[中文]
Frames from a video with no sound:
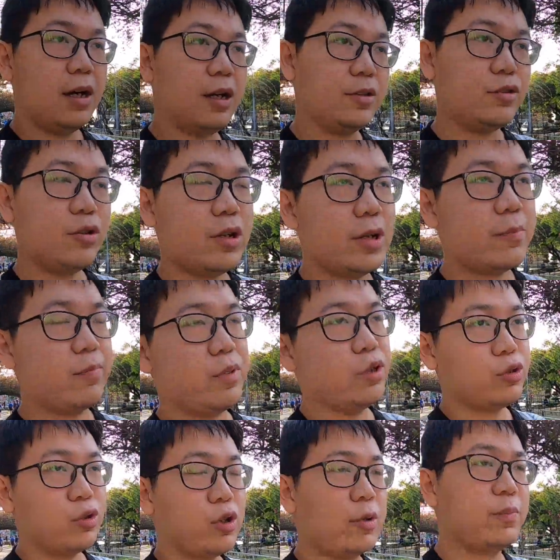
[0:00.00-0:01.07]
很多人，比
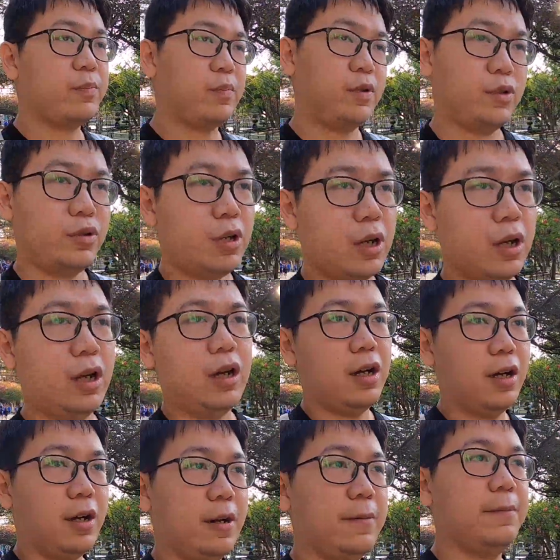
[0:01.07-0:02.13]
如说，
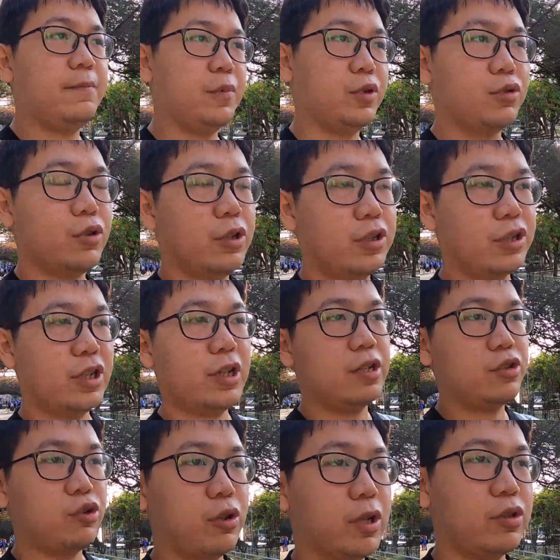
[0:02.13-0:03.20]
呃，比如说有些
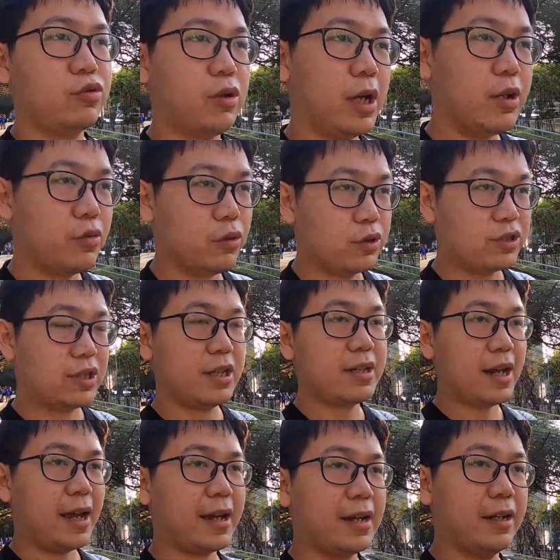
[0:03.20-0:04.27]
人觉得说，哎，我生
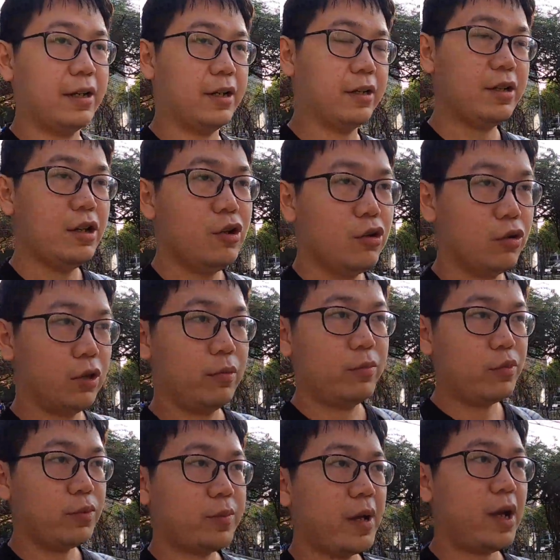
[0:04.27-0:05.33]
来可能我的
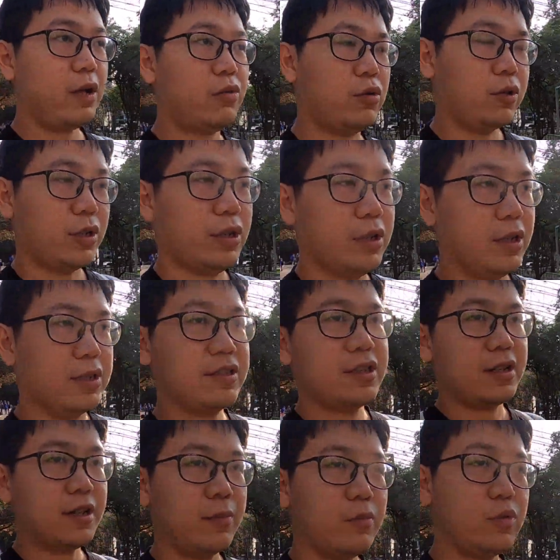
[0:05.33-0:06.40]
目标，我的人
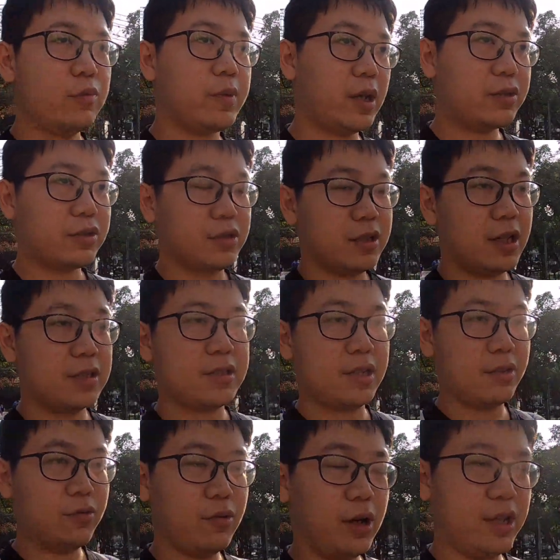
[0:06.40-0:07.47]
生的目标就是要
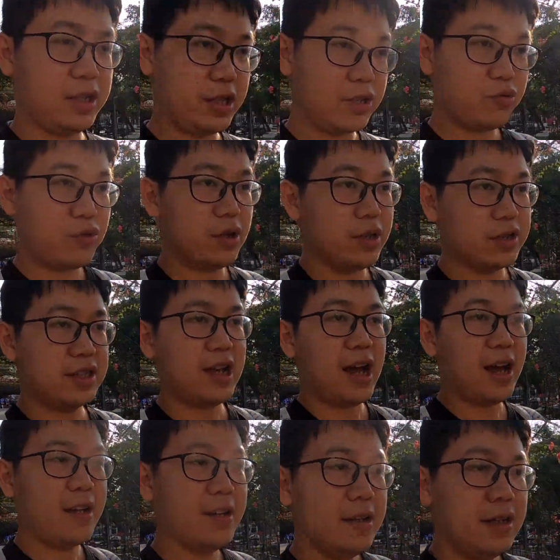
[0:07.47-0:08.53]
成为音乐
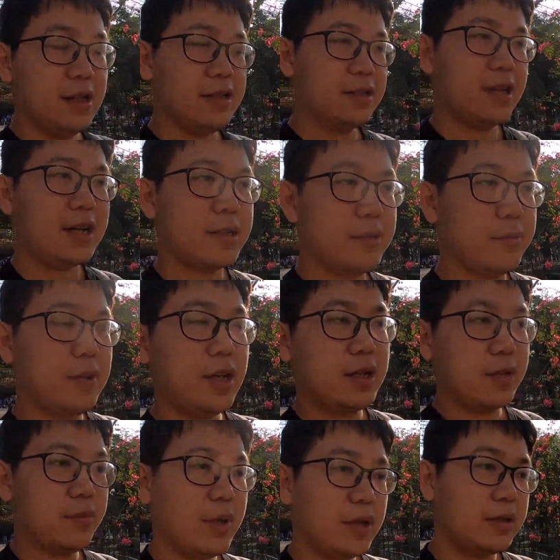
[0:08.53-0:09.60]
家。像影片
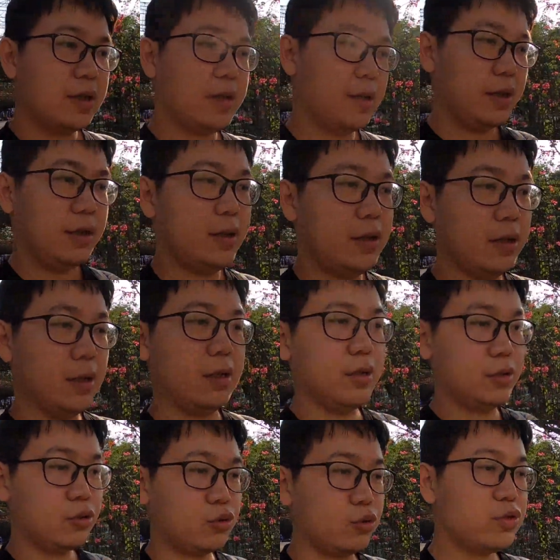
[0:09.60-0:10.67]
里面的
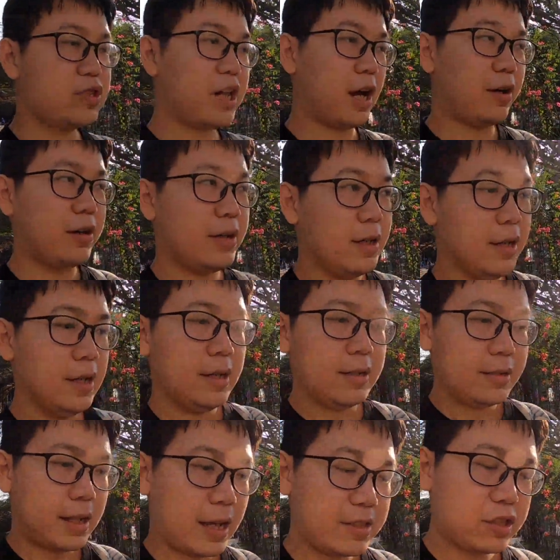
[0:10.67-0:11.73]
主角，
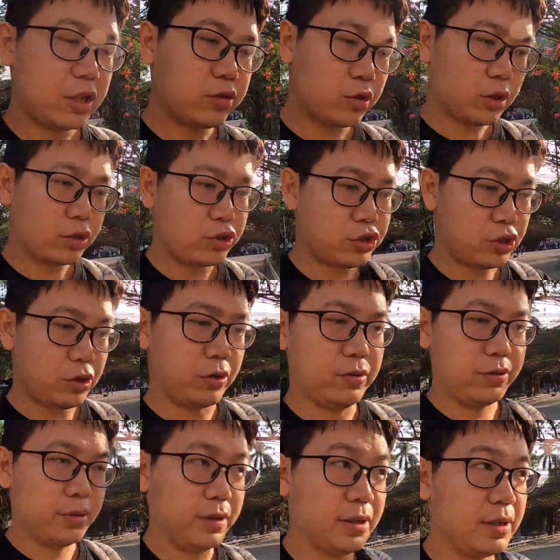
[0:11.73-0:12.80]
他叫做舅，
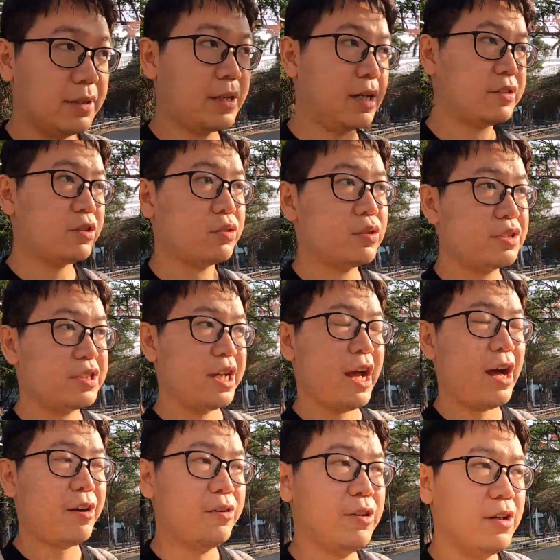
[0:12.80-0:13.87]
他叫做
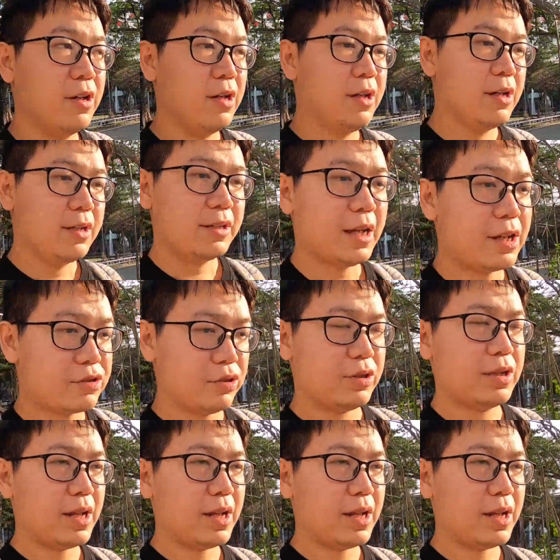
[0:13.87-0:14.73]
乔，他觉